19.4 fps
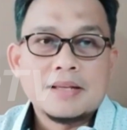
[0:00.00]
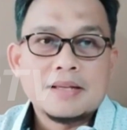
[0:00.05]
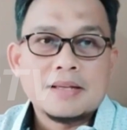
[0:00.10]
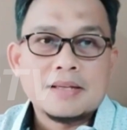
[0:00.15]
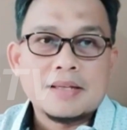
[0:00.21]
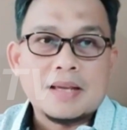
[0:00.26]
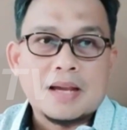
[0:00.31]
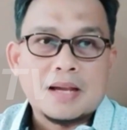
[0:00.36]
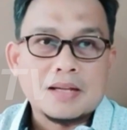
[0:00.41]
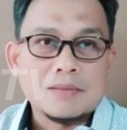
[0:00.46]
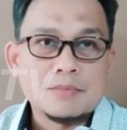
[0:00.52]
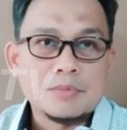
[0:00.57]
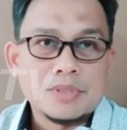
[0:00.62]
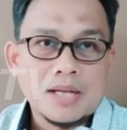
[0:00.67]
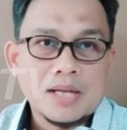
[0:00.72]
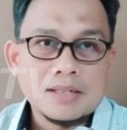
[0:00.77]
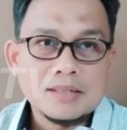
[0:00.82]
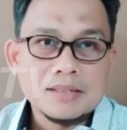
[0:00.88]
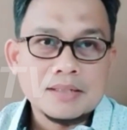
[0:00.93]
yang
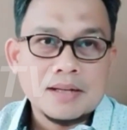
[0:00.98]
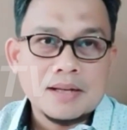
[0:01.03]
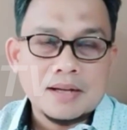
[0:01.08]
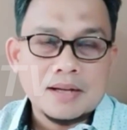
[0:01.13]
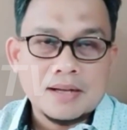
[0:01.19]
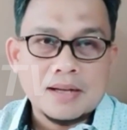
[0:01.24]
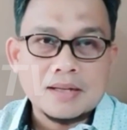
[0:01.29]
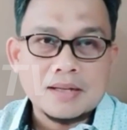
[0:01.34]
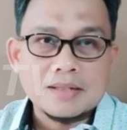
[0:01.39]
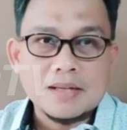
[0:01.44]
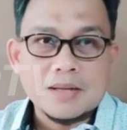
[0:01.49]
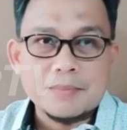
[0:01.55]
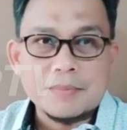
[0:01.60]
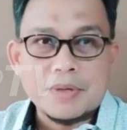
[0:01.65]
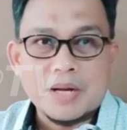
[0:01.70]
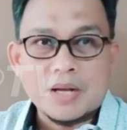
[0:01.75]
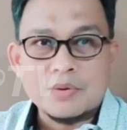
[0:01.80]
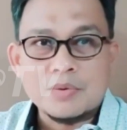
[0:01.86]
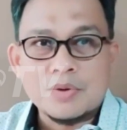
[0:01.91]
kemudian akan
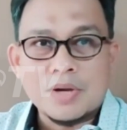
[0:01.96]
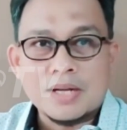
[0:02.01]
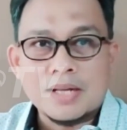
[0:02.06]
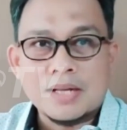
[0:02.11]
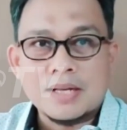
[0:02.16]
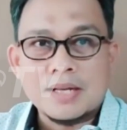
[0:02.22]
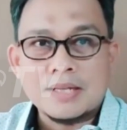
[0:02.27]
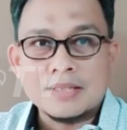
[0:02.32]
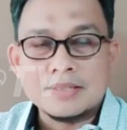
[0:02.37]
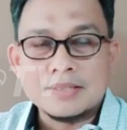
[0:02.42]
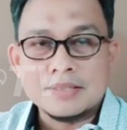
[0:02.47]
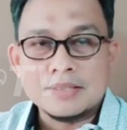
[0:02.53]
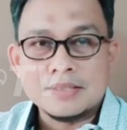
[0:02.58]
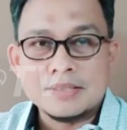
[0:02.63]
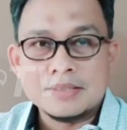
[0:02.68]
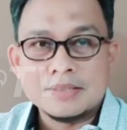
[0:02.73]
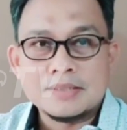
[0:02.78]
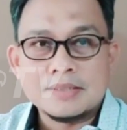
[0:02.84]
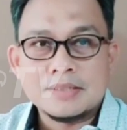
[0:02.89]
kami lakukan
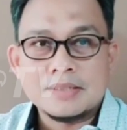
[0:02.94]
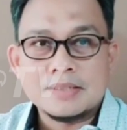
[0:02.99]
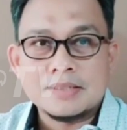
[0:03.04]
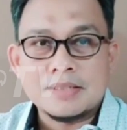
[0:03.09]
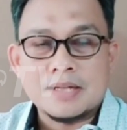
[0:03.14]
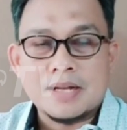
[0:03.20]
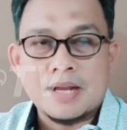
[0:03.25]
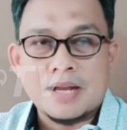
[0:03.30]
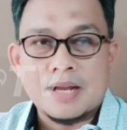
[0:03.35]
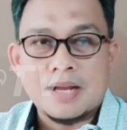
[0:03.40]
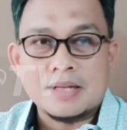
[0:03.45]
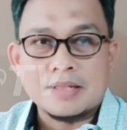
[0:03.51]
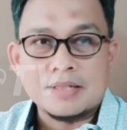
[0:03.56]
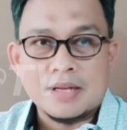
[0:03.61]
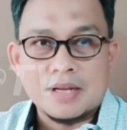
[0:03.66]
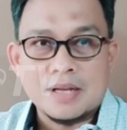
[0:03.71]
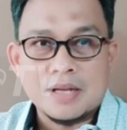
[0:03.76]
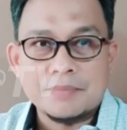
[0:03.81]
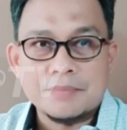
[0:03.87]
analisis
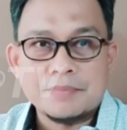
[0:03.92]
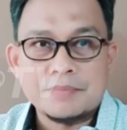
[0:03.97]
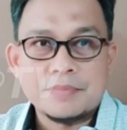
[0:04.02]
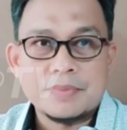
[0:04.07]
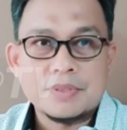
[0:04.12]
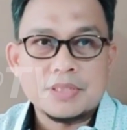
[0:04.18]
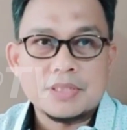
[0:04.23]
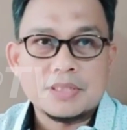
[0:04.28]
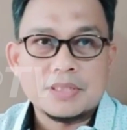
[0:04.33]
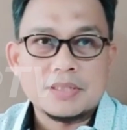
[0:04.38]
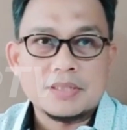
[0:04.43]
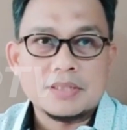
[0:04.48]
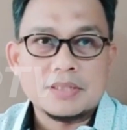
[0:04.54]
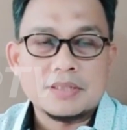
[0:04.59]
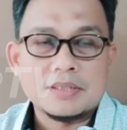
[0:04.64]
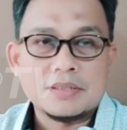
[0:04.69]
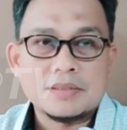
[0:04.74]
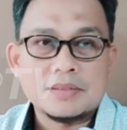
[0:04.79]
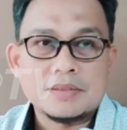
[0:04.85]
terhadap
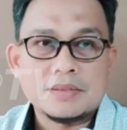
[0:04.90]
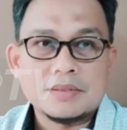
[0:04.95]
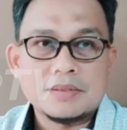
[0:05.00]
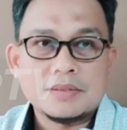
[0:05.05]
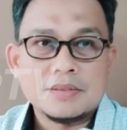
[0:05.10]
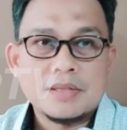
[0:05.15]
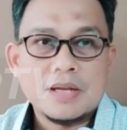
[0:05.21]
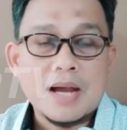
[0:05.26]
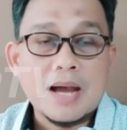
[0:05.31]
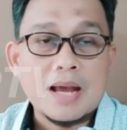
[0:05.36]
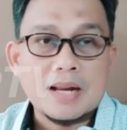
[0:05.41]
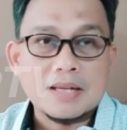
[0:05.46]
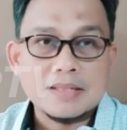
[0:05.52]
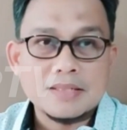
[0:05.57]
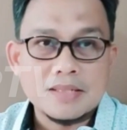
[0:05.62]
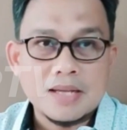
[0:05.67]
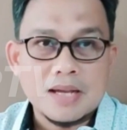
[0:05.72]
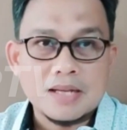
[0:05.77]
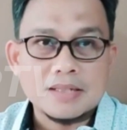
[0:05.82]
eh,
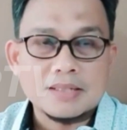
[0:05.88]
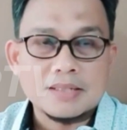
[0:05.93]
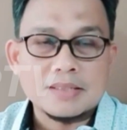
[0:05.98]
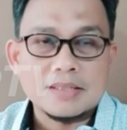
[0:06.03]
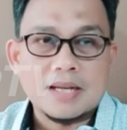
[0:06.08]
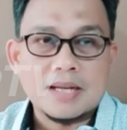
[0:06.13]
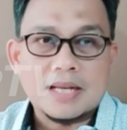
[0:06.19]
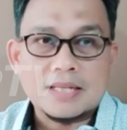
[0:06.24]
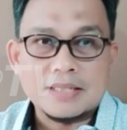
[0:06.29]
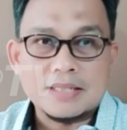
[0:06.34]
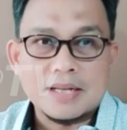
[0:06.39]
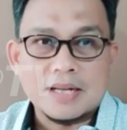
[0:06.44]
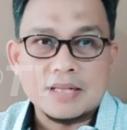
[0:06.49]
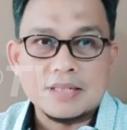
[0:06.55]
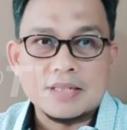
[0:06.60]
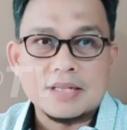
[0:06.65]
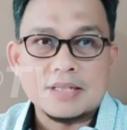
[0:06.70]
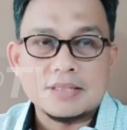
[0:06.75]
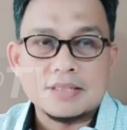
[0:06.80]
alasan
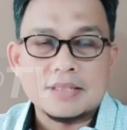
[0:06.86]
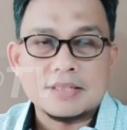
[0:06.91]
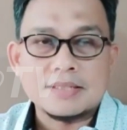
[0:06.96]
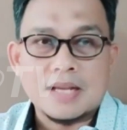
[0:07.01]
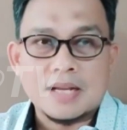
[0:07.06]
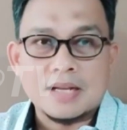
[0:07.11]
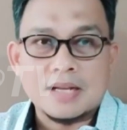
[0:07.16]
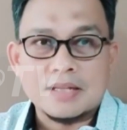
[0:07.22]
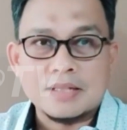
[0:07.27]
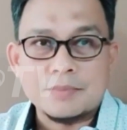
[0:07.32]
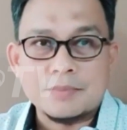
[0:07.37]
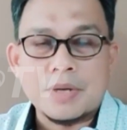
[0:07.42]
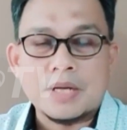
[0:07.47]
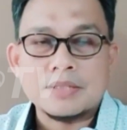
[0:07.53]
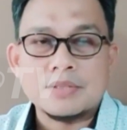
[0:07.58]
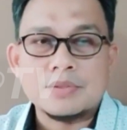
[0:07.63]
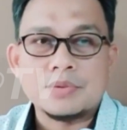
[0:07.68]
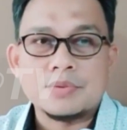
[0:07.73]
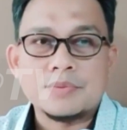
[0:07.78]
ketidakhadiran dari tersangka
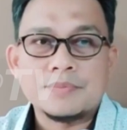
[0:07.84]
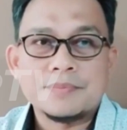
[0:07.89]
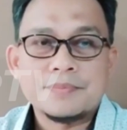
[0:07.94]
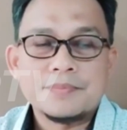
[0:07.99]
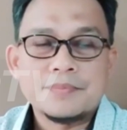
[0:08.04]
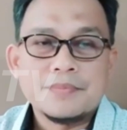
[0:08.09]
dimaksud.